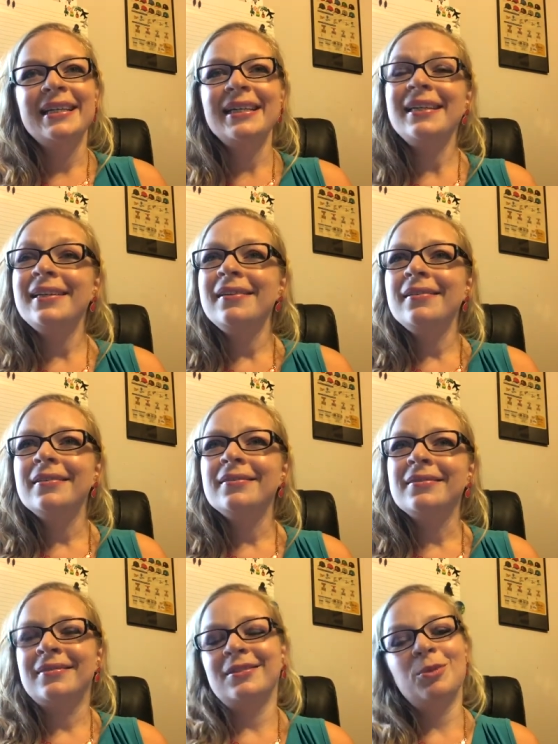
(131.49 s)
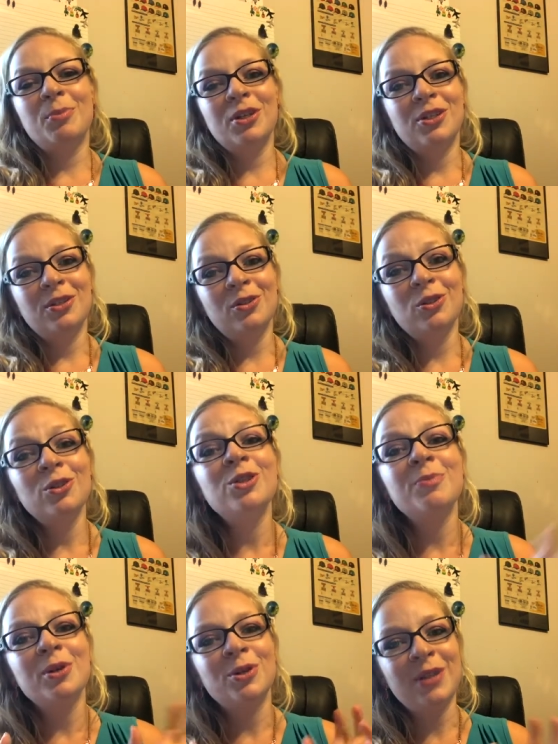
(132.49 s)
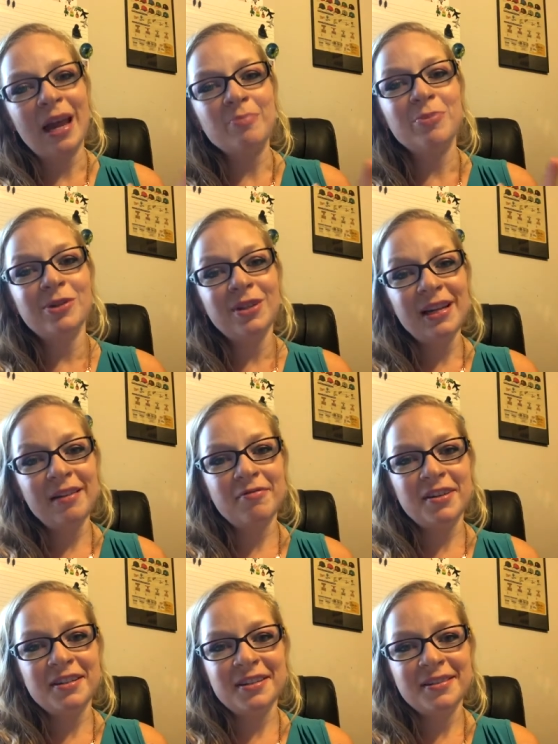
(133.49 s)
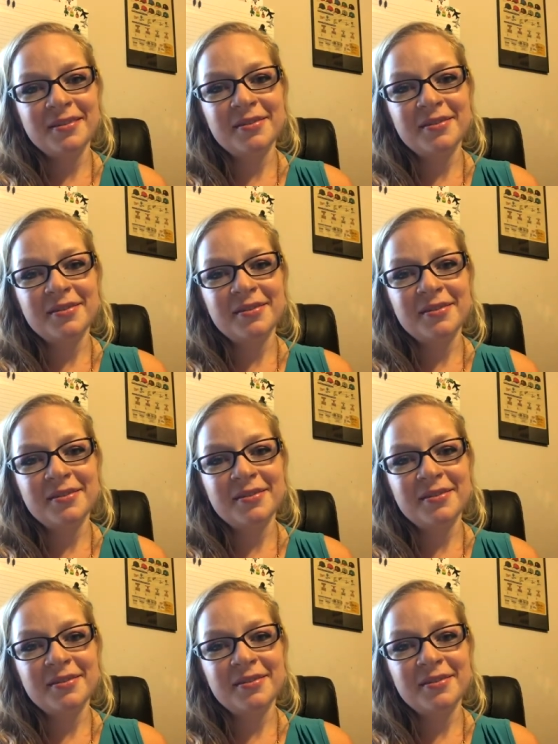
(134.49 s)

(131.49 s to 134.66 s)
E no meus, nos meus tempos livres,